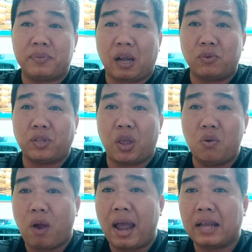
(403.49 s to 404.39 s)
không có tiêu
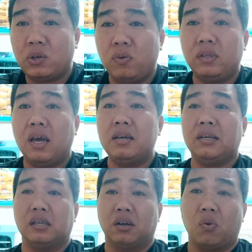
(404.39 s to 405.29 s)
hóa xuống dưới
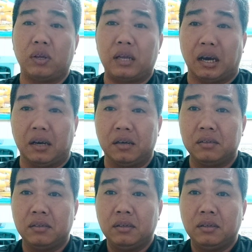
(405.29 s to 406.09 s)
cái đường ruột dưới được